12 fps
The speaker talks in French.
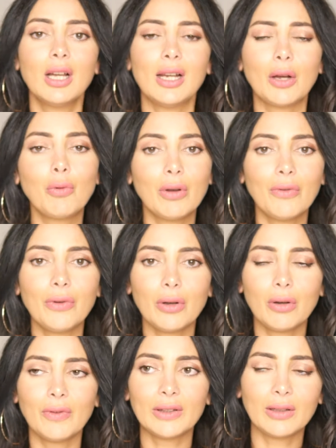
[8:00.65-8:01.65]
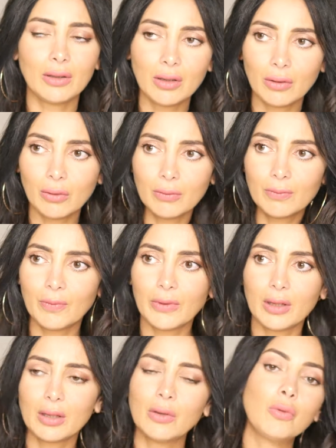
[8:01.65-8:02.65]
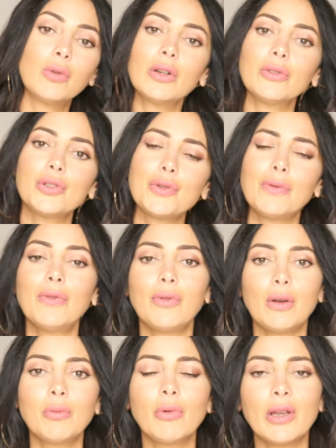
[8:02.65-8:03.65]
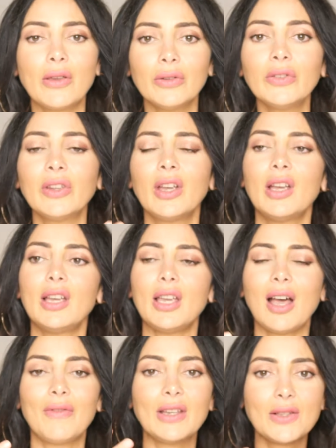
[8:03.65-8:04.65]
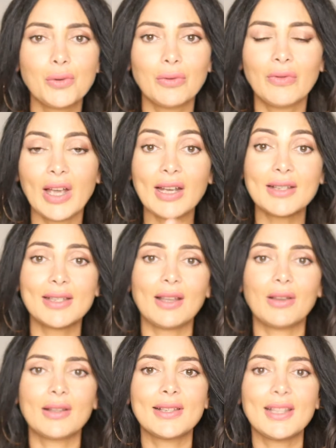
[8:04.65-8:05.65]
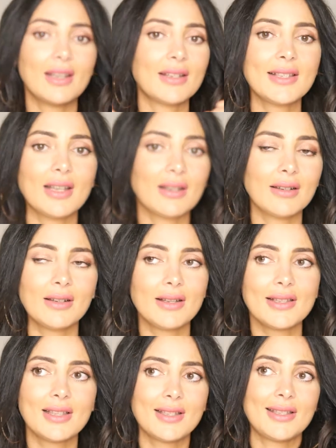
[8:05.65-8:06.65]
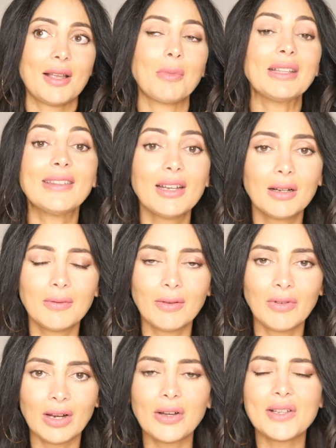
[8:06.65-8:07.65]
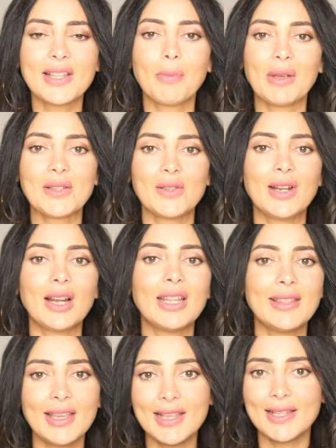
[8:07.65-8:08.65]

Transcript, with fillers: la coiffure en fait une, couleur de cheveux flamboyants avec ce verre, ça, ça, ça, ça mettait en valeur sa personnalité et